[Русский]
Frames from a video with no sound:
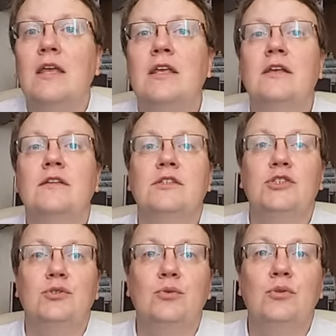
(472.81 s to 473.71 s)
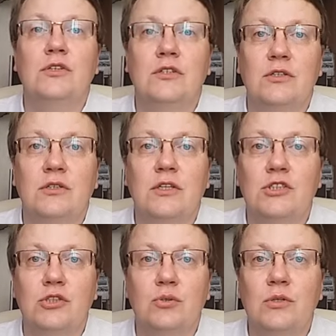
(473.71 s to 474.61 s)
и зачастую, если
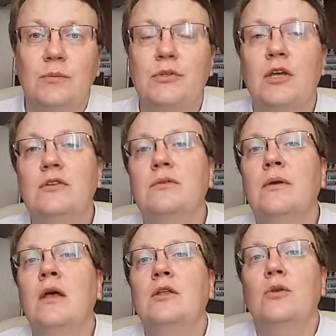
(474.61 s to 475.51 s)
даже что-то и пытается,